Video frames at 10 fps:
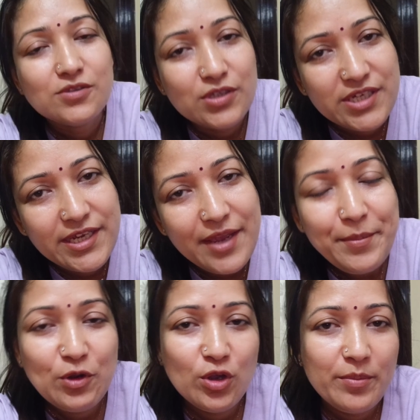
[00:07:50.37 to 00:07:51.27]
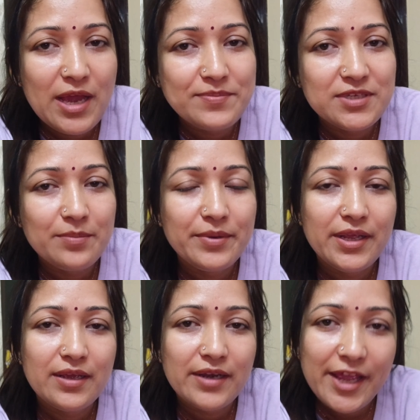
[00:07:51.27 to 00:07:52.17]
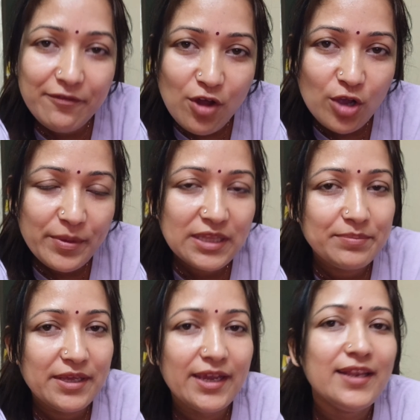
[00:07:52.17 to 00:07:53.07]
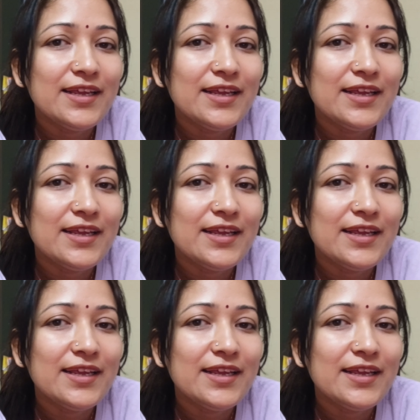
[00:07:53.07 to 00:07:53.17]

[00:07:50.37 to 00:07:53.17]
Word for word: तो ठीक है मिलूंगी मैं आपसे अपने एक नए ब्लॉग में तब तक के